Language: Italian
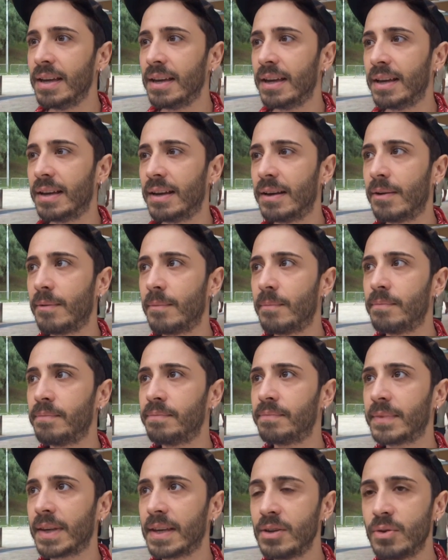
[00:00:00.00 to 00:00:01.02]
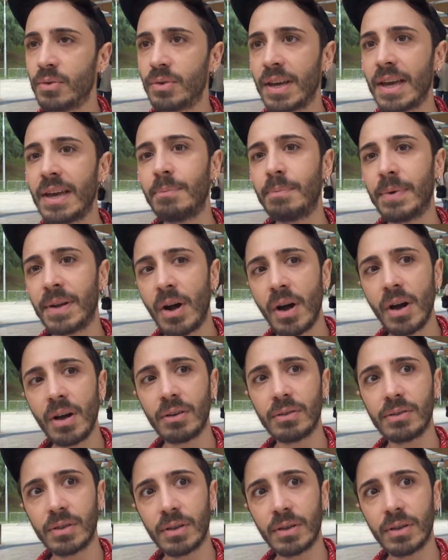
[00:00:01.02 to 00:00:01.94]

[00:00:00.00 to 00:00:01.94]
ehm, in UK, però